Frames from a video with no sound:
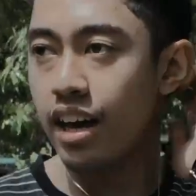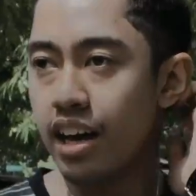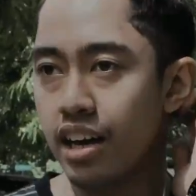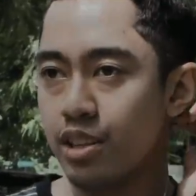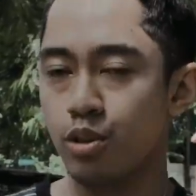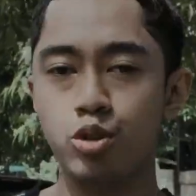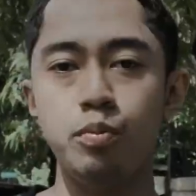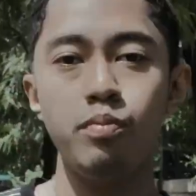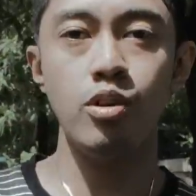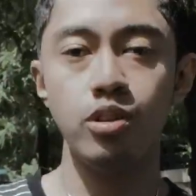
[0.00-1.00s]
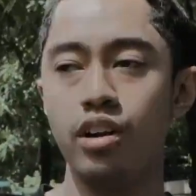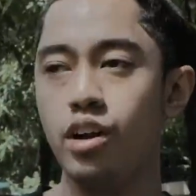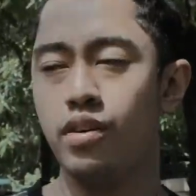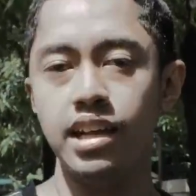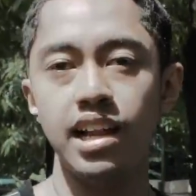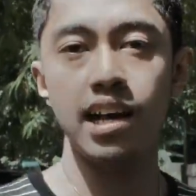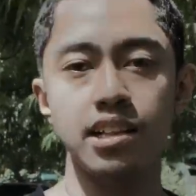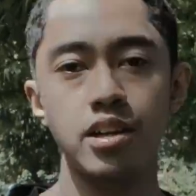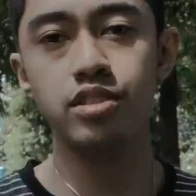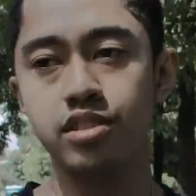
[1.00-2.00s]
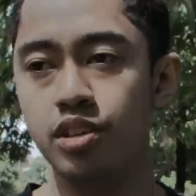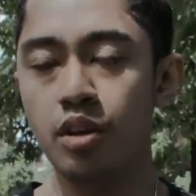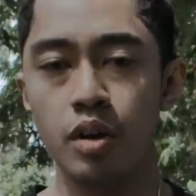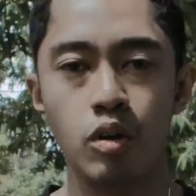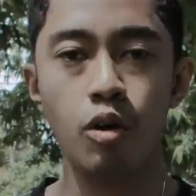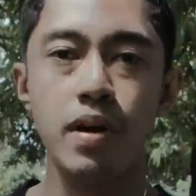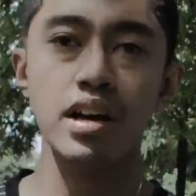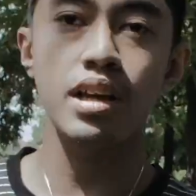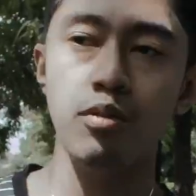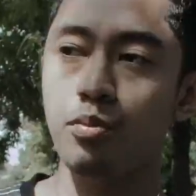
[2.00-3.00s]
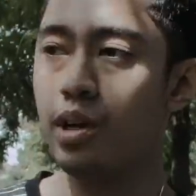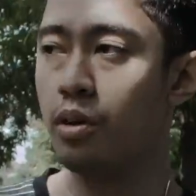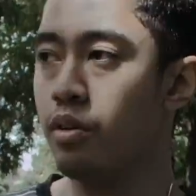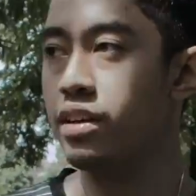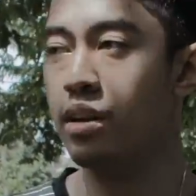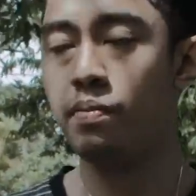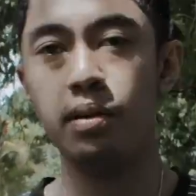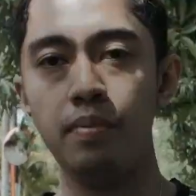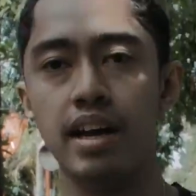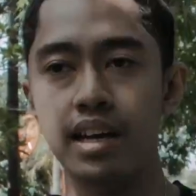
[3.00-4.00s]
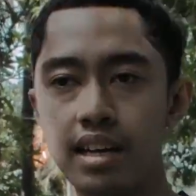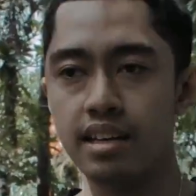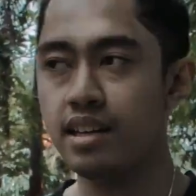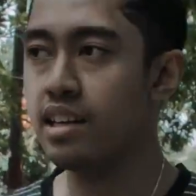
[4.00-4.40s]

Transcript: yang nggak ketutup motor rawan hilang terus gue parkir mobil gue di depan pagar